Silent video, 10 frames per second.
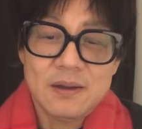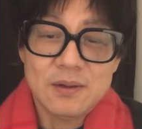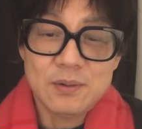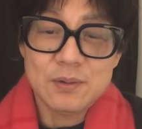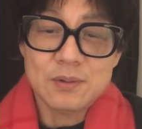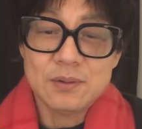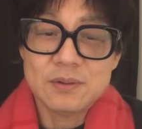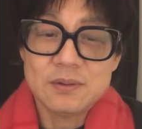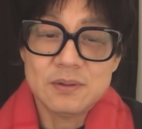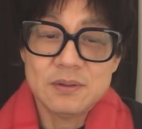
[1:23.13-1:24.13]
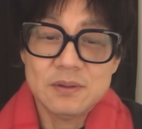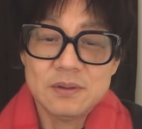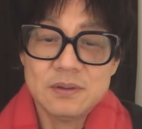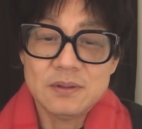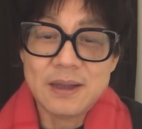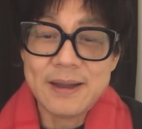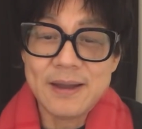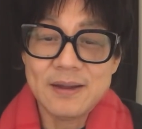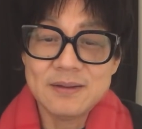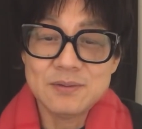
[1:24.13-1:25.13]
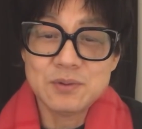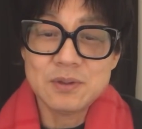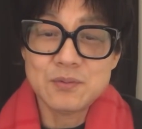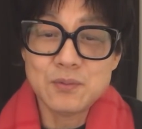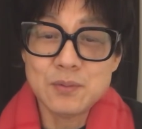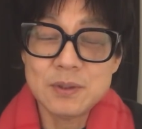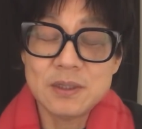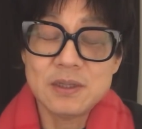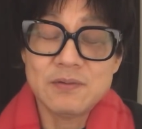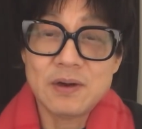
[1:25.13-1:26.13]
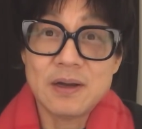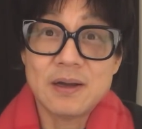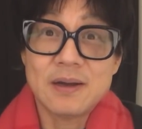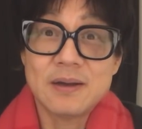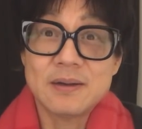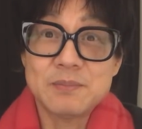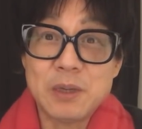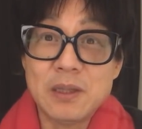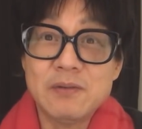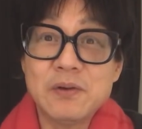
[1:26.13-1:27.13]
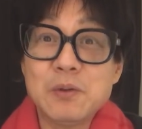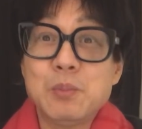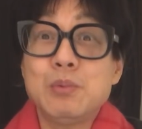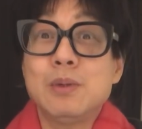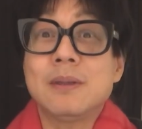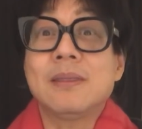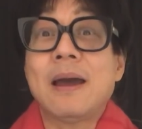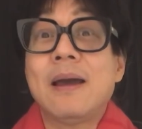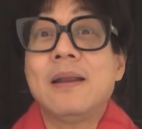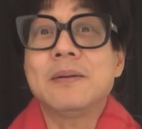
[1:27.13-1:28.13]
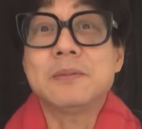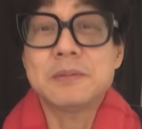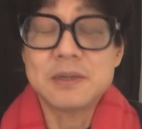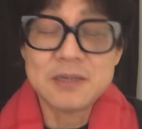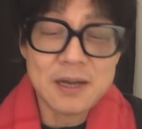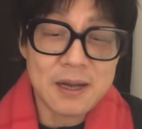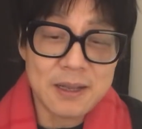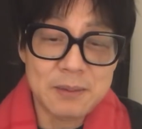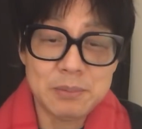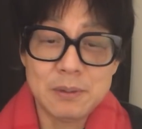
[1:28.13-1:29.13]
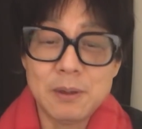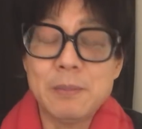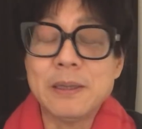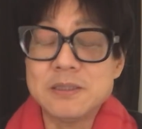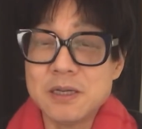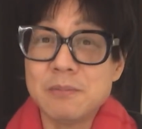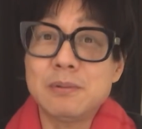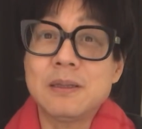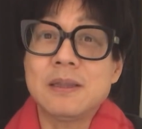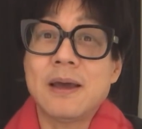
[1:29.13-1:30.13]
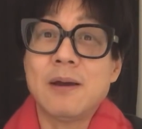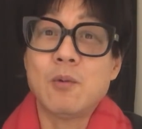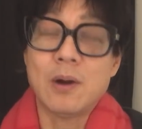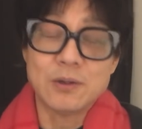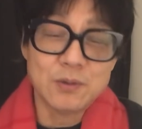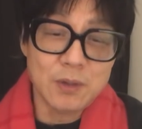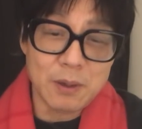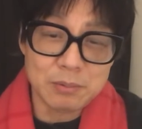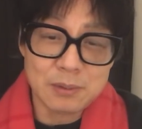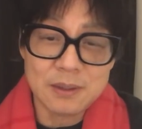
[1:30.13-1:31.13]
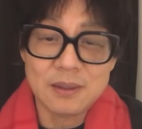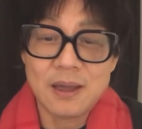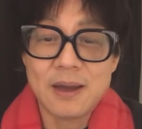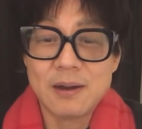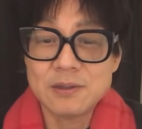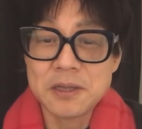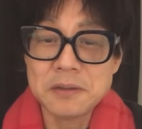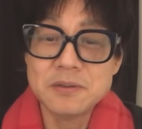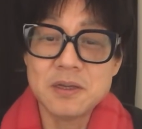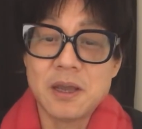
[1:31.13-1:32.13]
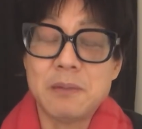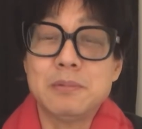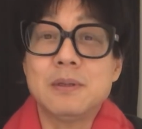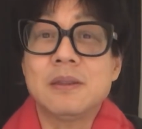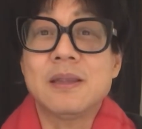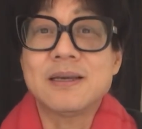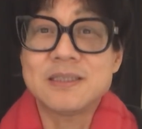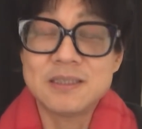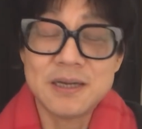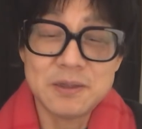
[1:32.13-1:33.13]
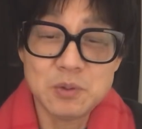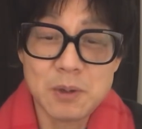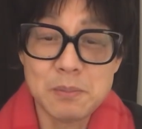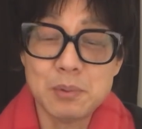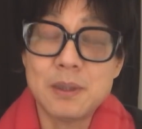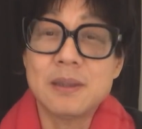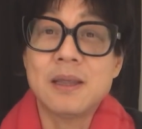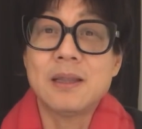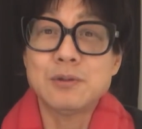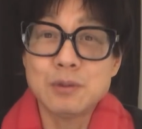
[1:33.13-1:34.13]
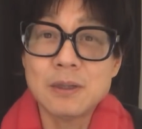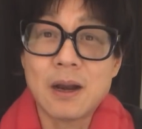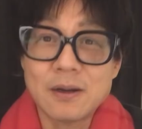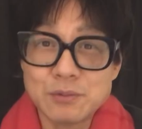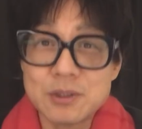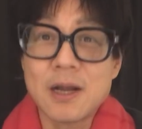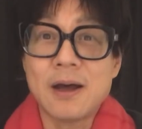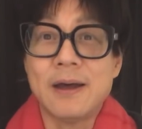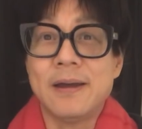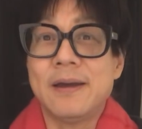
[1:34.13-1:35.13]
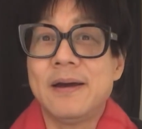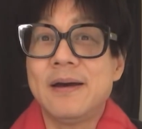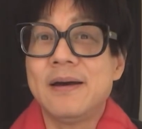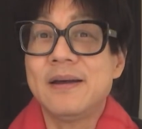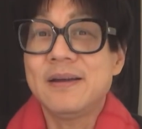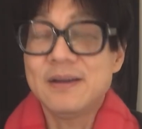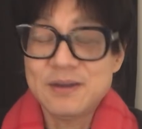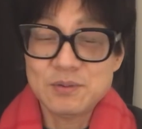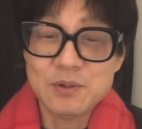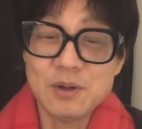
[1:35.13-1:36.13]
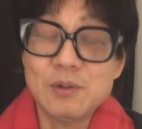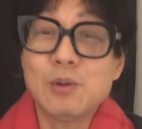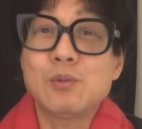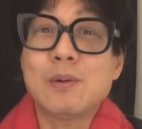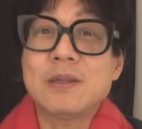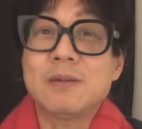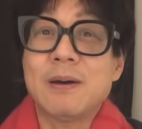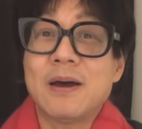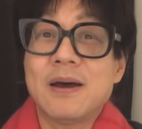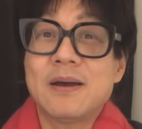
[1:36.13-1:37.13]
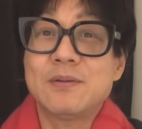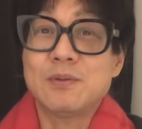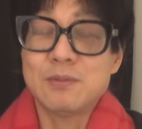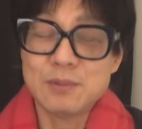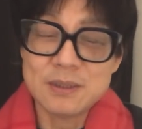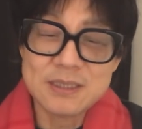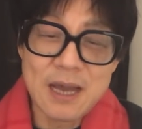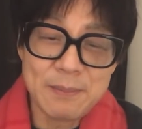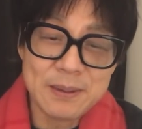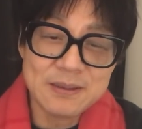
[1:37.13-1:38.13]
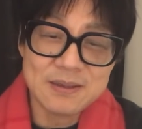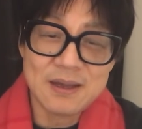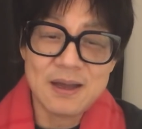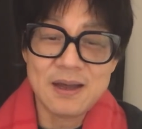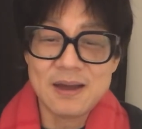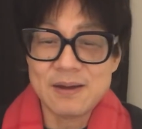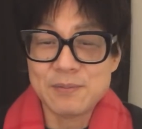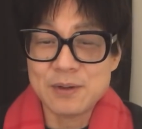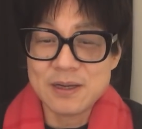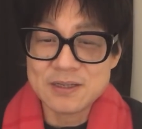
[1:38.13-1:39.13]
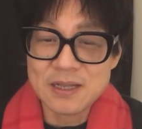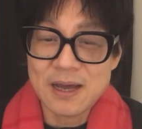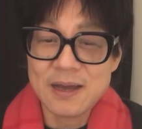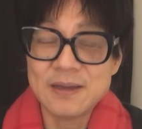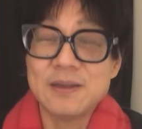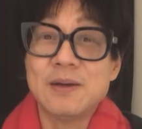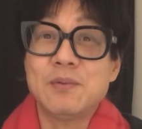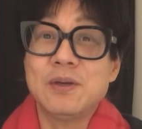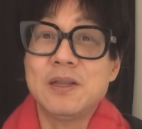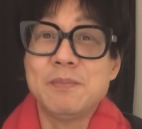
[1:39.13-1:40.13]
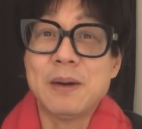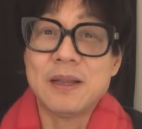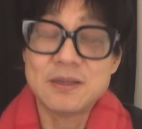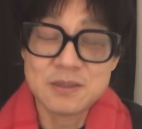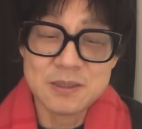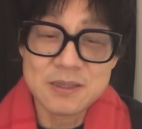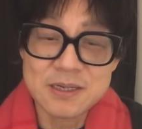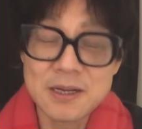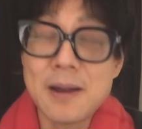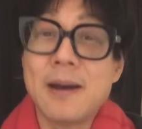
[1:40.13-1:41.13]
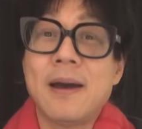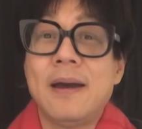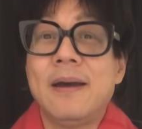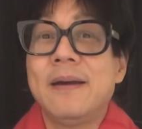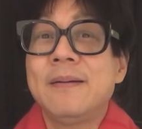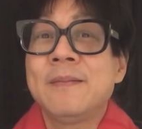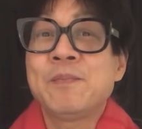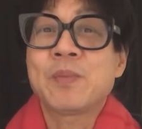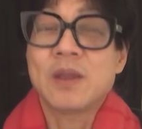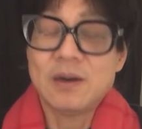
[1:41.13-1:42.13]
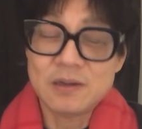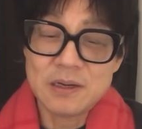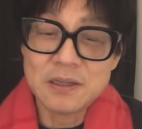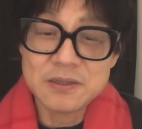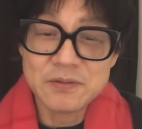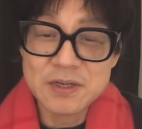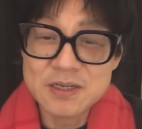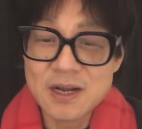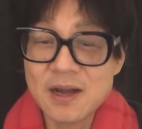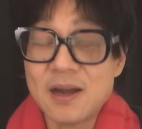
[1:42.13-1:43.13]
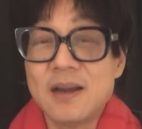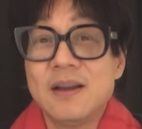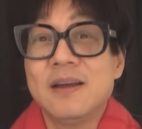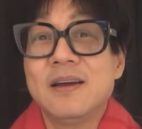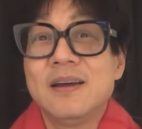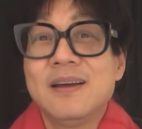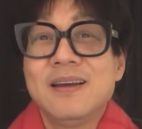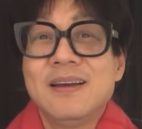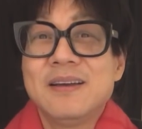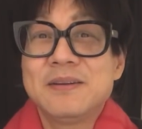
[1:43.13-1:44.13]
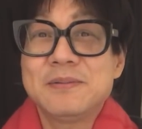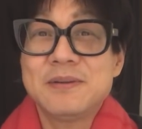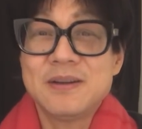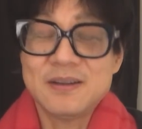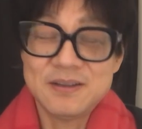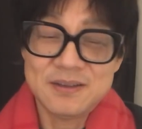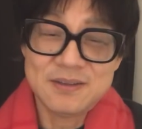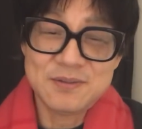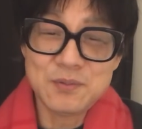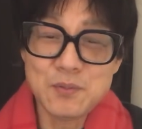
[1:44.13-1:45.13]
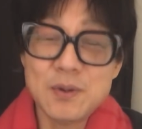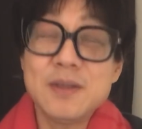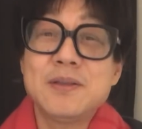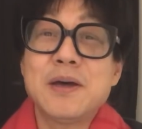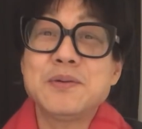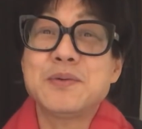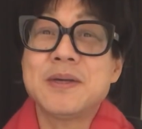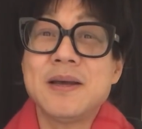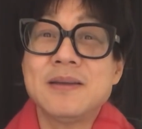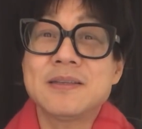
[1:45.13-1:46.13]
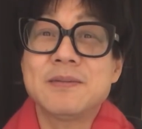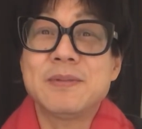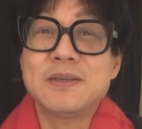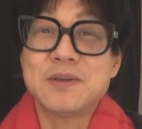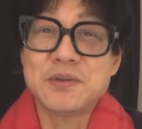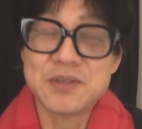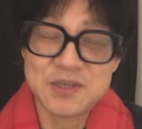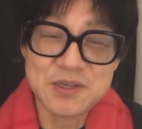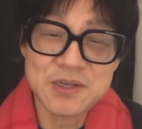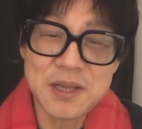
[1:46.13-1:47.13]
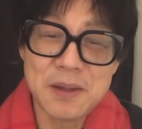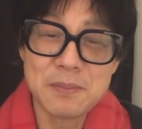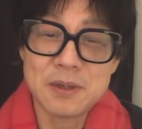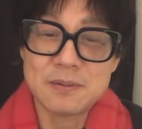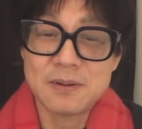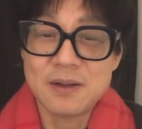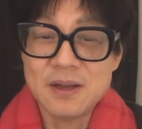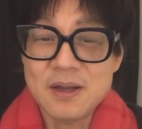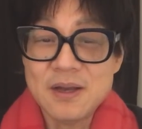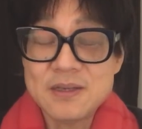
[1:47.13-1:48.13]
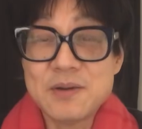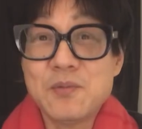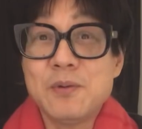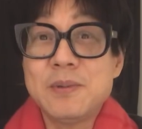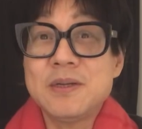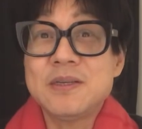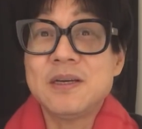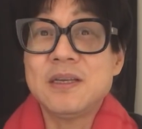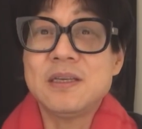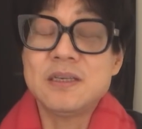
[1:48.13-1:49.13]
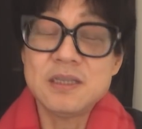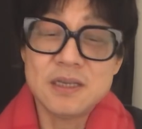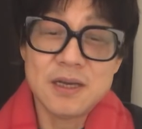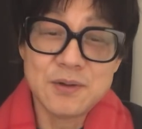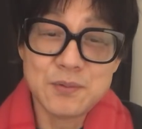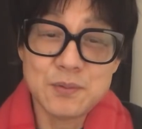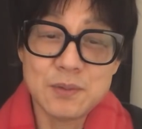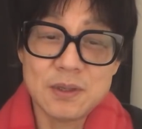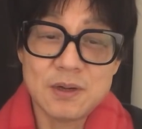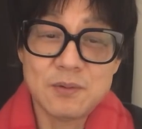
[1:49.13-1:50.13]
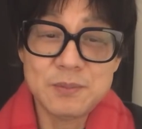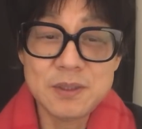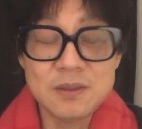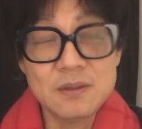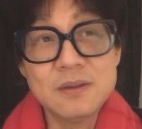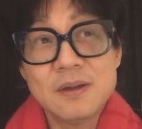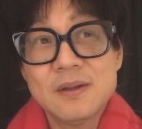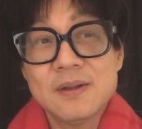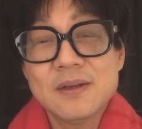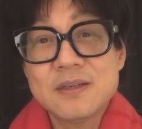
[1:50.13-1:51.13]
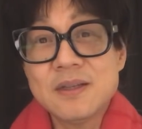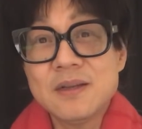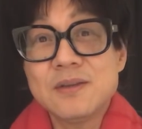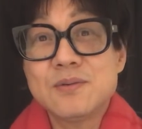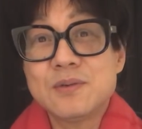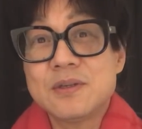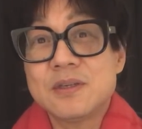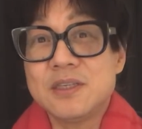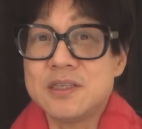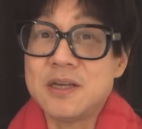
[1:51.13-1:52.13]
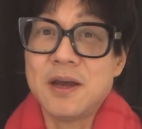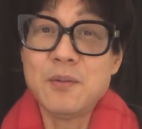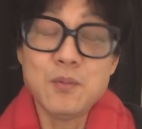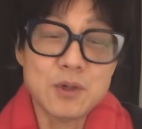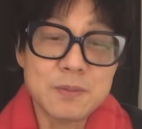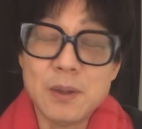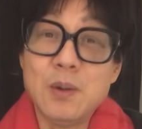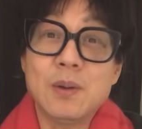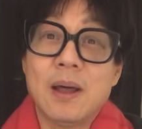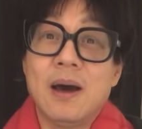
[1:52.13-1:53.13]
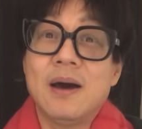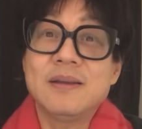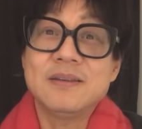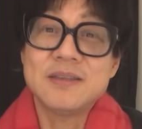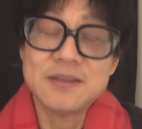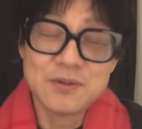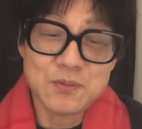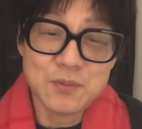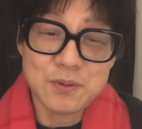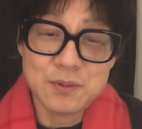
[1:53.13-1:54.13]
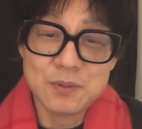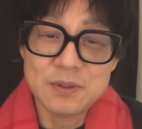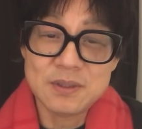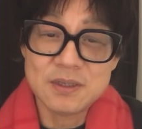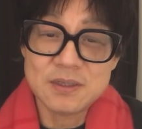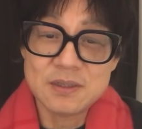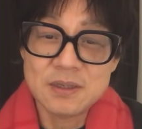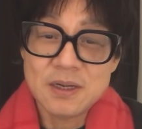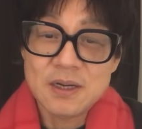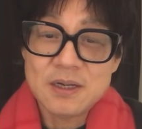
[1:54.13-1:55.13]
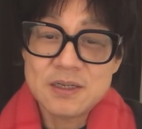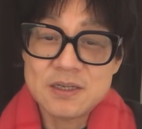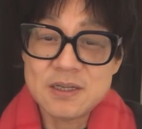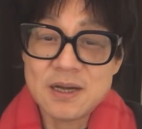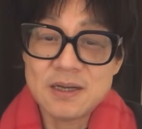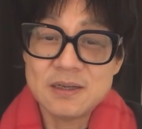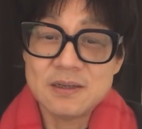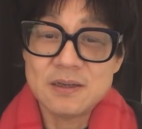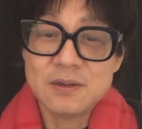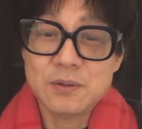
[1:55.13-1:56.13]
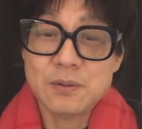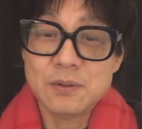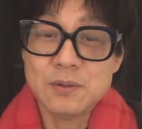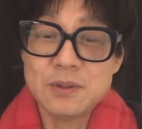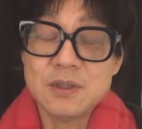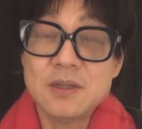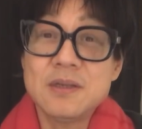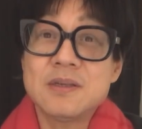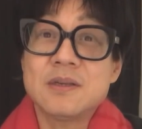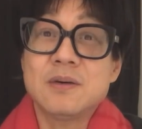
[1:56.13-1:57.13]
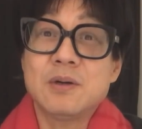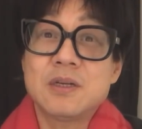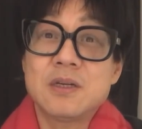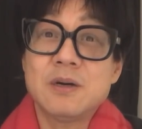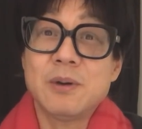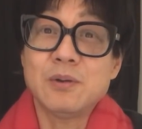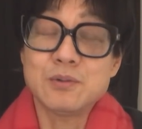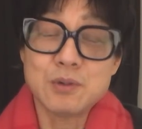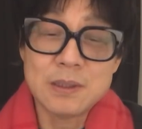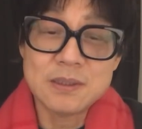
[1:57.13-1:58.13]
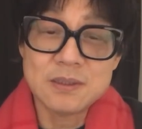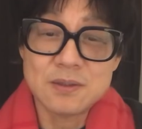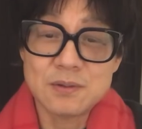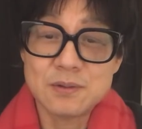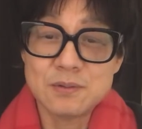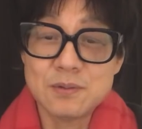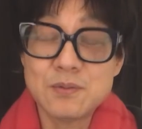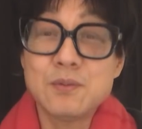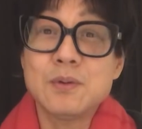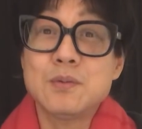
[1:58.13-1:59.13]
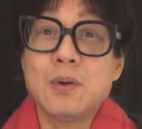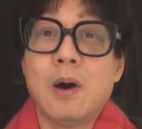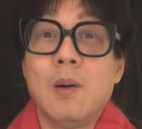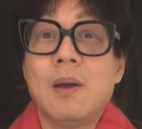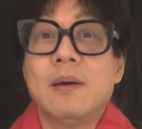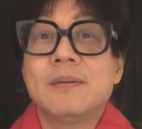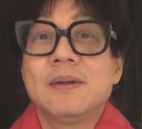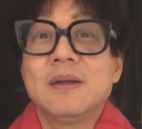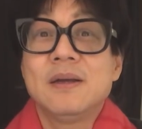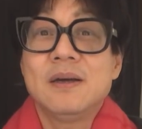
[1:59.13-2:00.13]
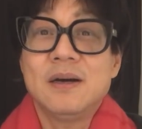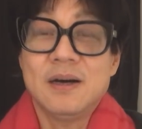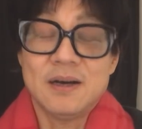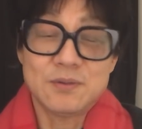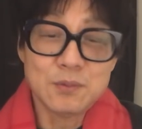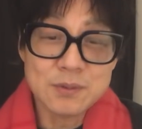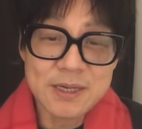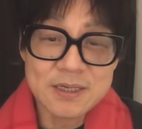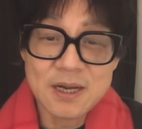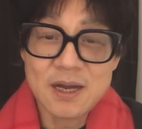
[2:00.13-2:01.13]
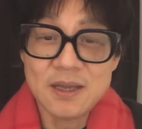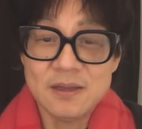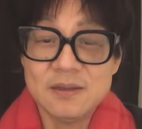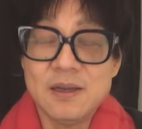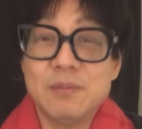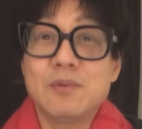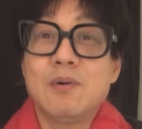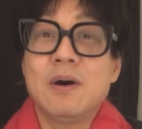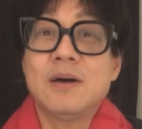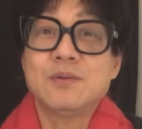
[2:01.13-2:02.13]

哎呦，大家觉得中国这个地方啊，别的地方都不能待了，是不是？上海也不能，呃，北京也不能待，广州也不能待，天津也不能待，西安就更不能待。那去哪呢？去上海呀！所以有很多个段子吧，说我下辈子啊，我要生了孩子，我一定把他生在上海，然后让他成为上海人。是不是中国人他就这样子的嘛？这叫歧视链嘛？是不是？像我们这些个已经离开中国的，我们真的你就是以前我是没有的啊！以前在中国混这个，支那这个混吃等死、吃喝嫖赌圈子的时候，觉得中国最好了啊！中国再差也也不错啊！